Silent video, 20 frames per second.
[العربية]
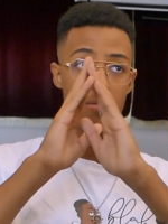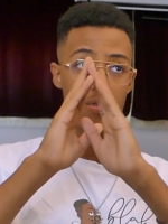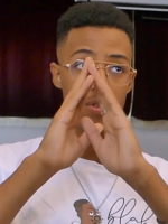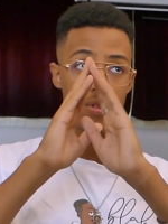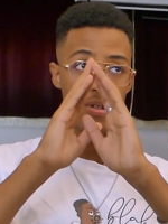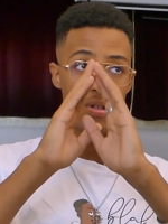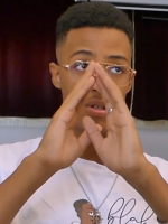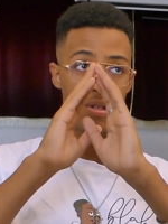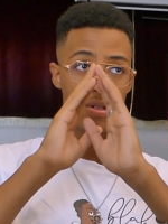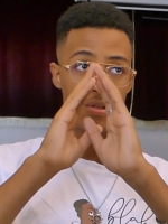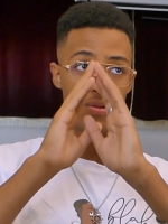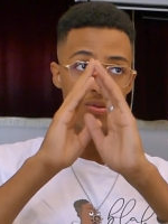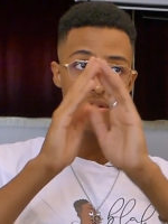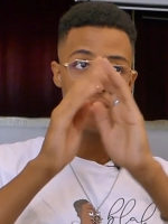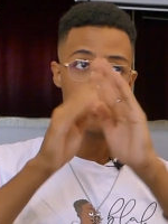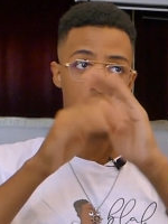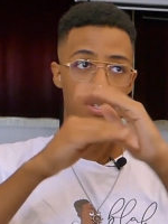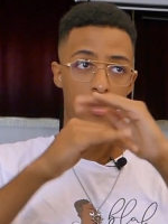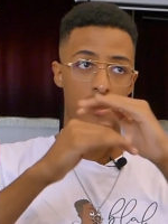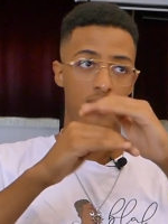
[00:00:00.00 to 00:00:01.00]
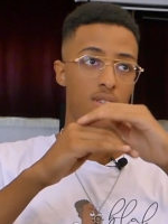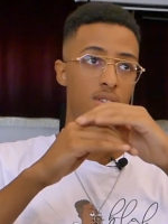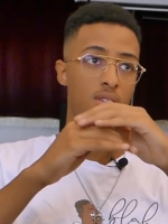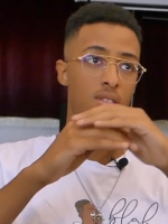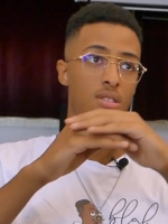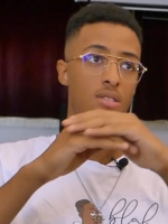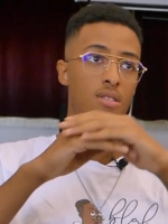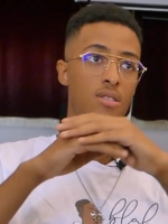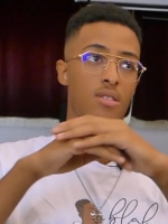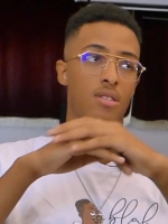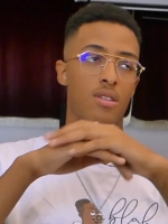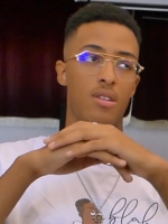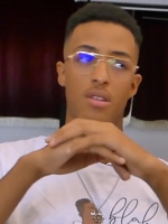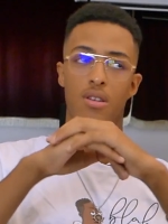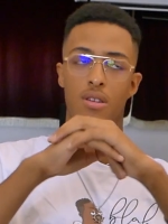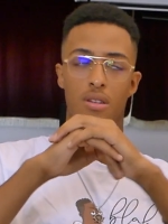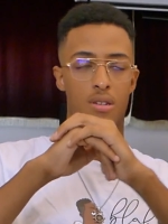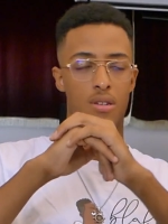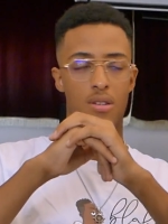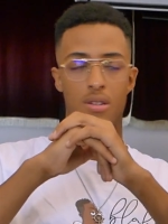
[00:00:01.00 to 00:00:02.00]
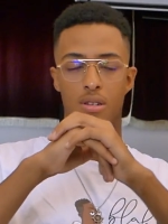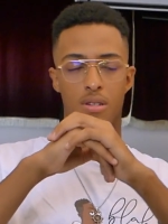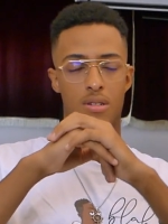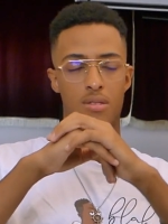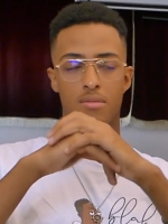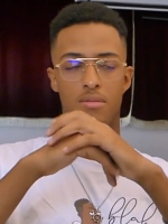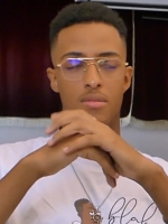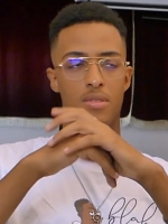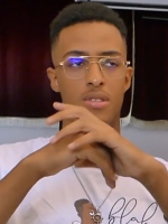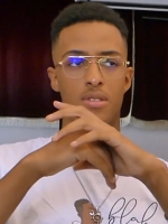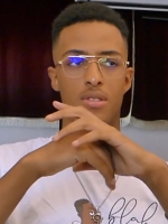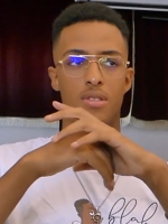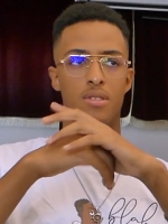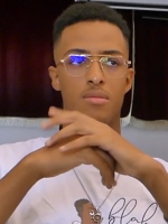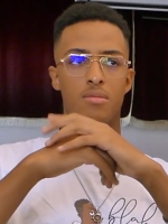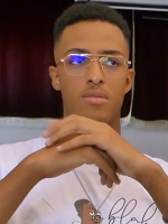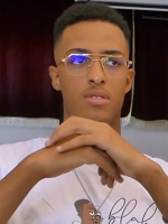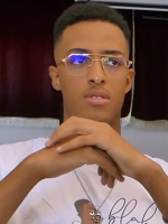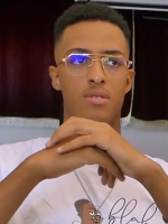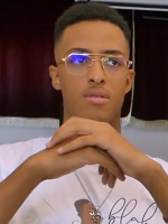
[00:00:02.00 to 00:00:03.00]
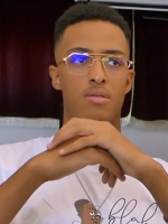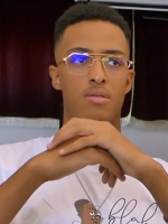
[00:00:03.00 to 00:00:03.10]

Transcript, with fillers: من ا جوسكا زد لا مازال مش